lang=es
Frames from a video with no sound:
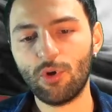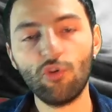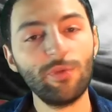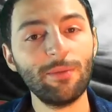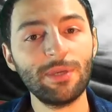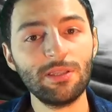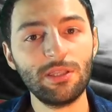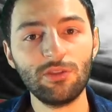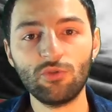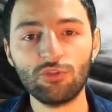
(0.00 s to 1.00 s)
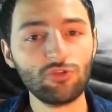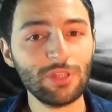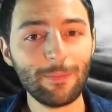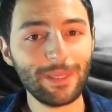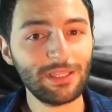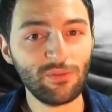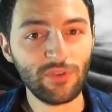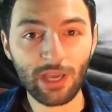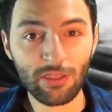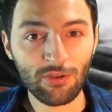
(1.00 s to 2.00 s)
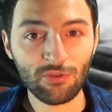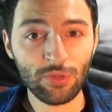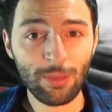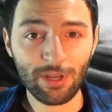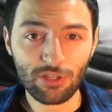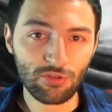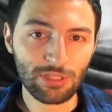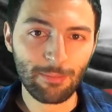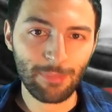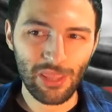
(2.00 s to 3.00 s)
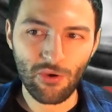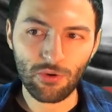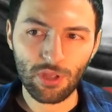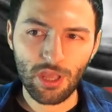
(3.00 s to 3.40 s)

Obviamente no es una petrificación de una persona, pero